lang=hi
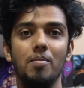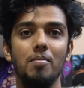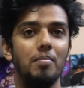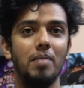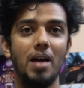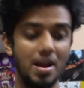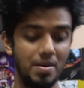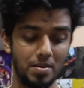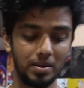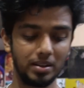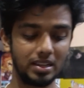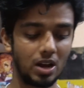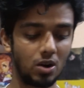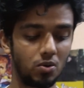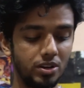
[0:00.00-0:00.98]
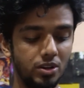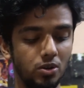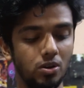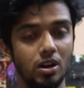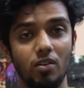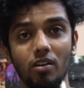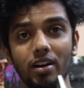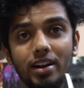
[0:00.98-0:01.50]
भाई मैं बता रहा हूँ जो
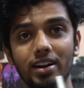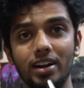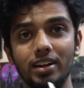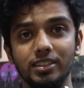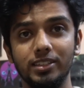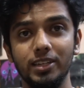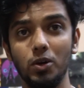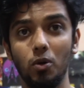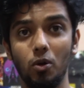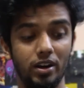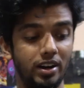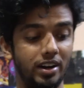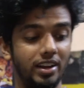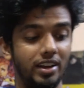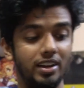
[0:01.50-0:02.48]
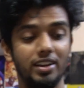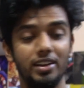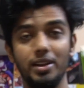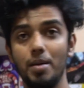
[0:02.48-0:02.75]
कवर है ना इसकी क्वालिटी